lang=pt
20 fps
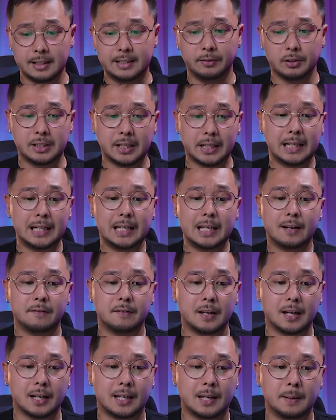Se você queria
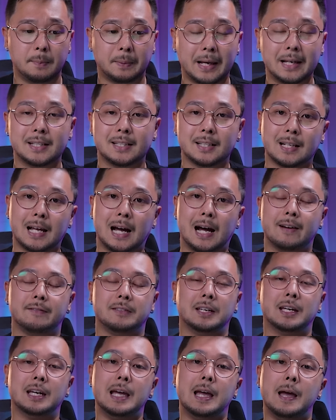vir aqui para esse
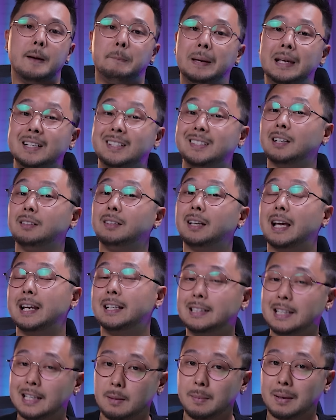nave pensando que ele
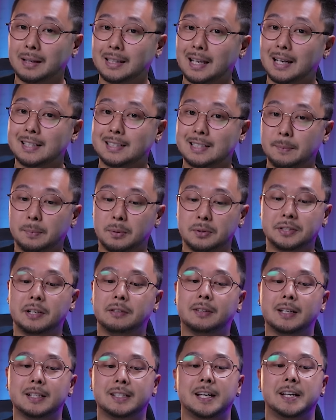teria uma tela
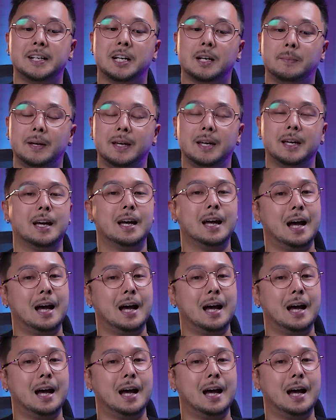100% sRGB,